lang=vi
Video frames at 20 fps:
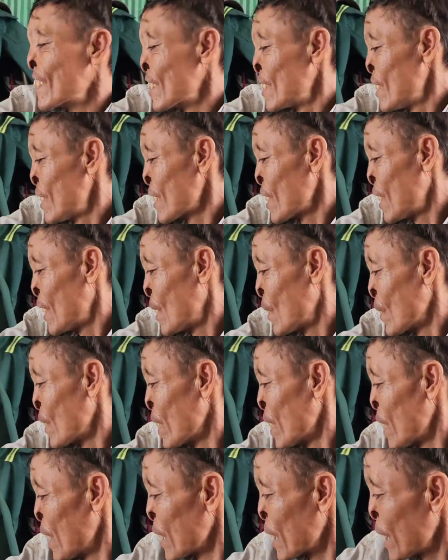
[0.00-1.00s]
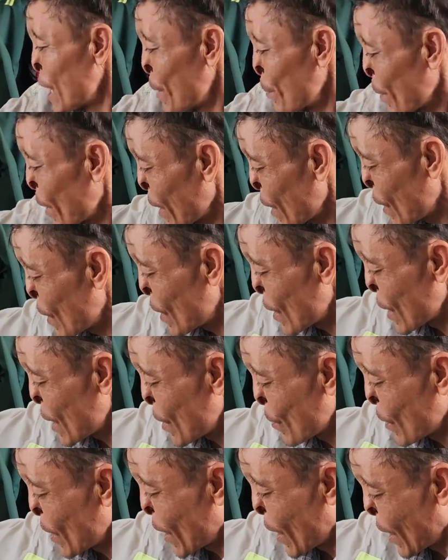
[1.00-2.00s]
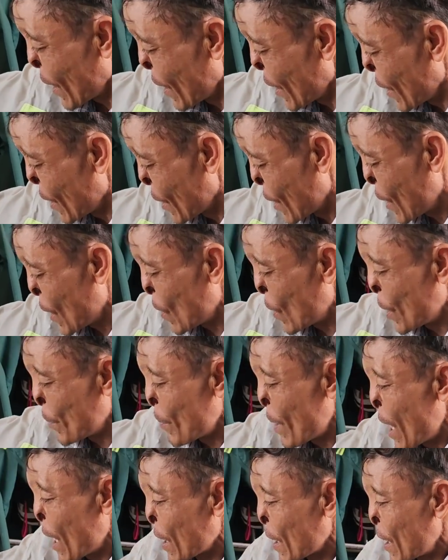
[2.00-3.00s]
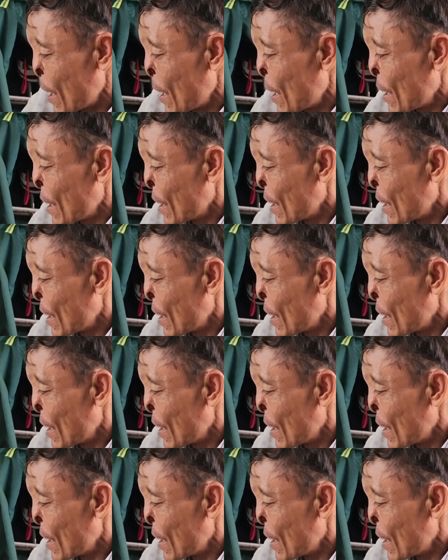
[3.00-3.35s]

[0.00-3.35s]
tự đó đồ thì anh em để cho không à đồ đi mặn đó